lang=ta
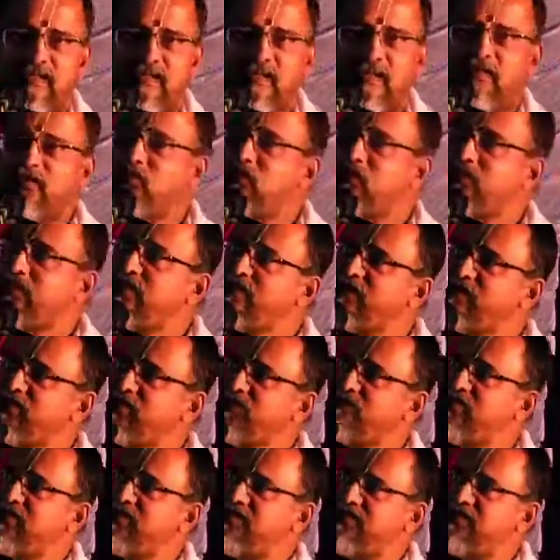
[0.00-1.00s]
அதுக்குள்ளே
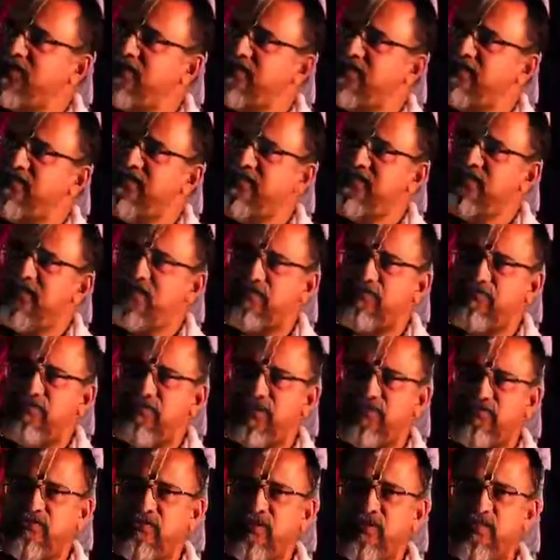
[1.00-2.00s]
விஸ்வாதிகேந்திர
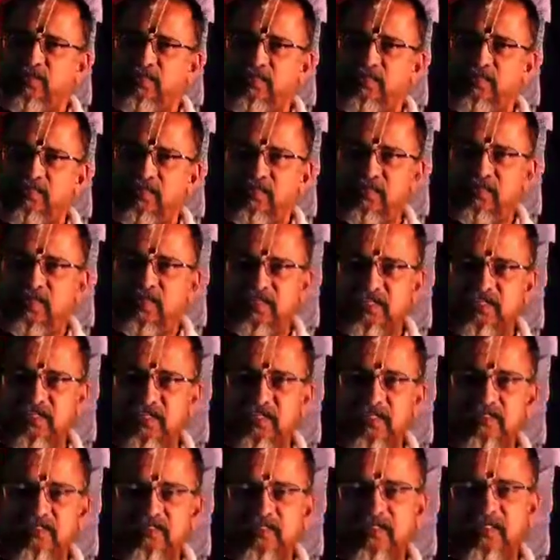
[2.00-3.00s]
சரஸ்வதி சுவாமிகள் காஷி
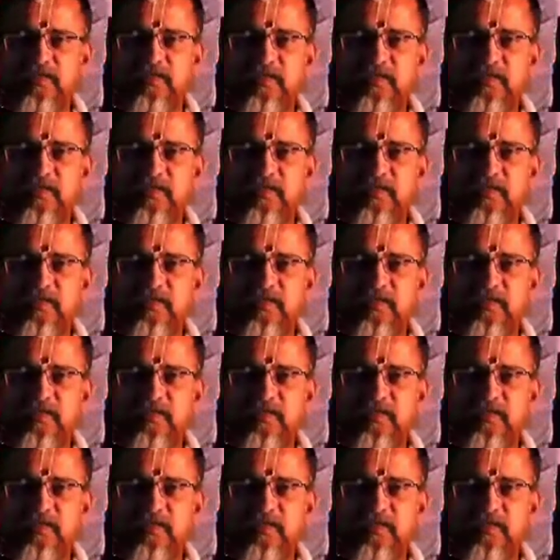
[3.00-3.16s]
யாத்திரையை